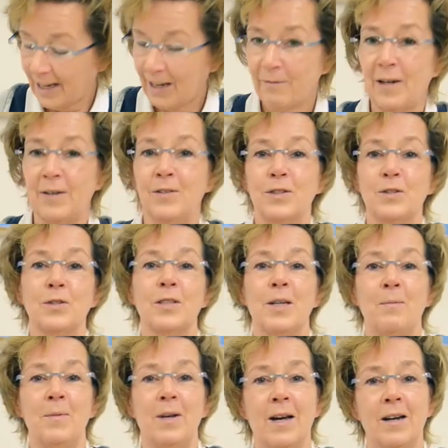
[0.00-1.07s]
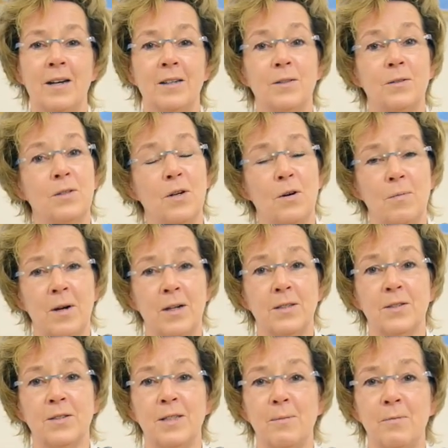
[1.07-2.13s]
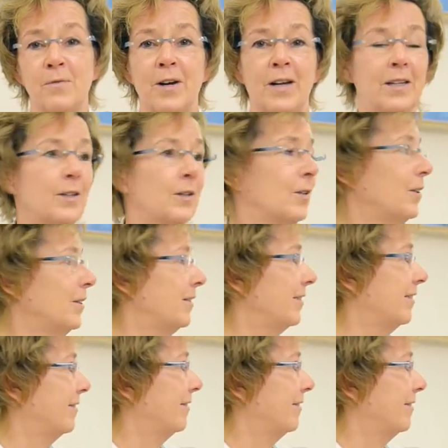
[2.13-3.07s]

Weil wir zusammen lachen und auch mal zusammen weinen können.